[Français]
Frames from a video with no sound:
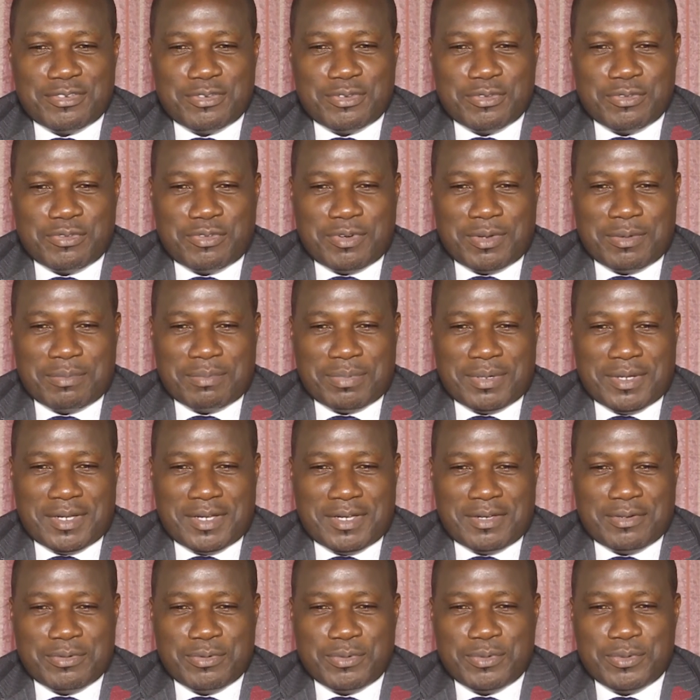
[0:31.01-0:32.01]
je ne vois
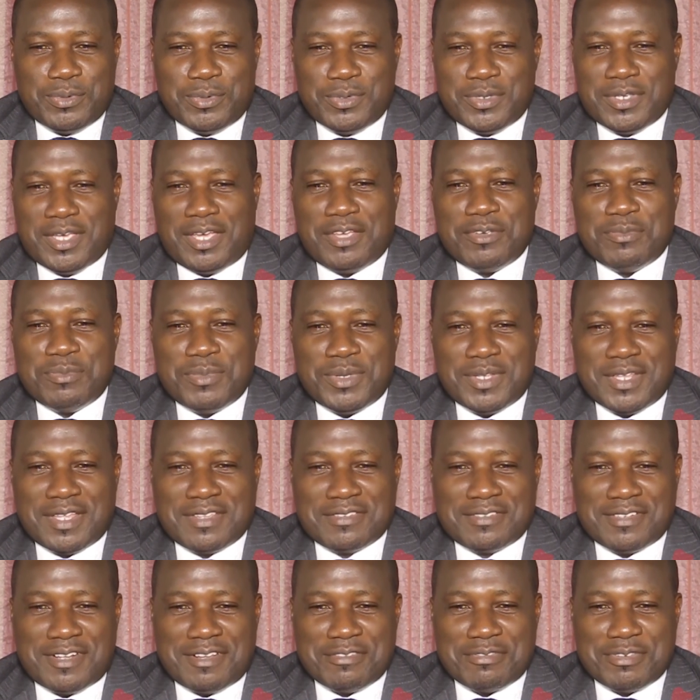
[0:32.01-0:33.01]
pas où il y a une
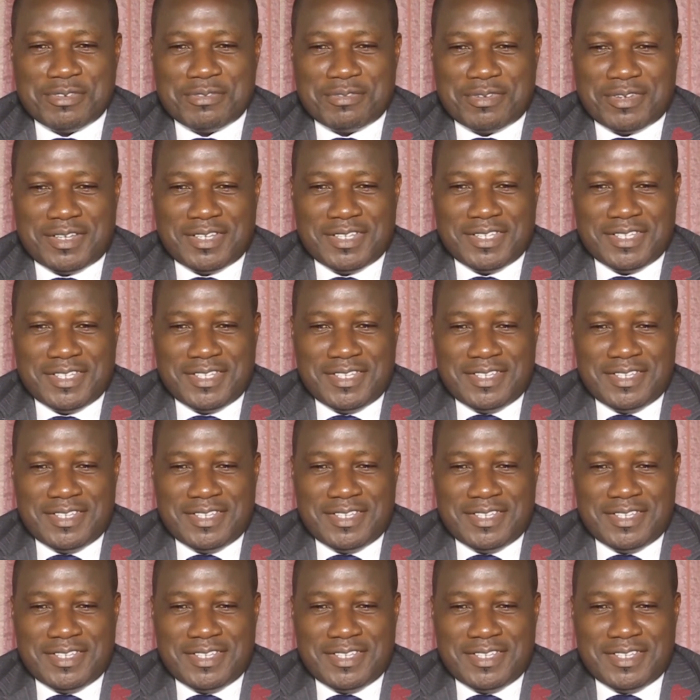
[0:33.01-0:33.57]
menace de la FIFA.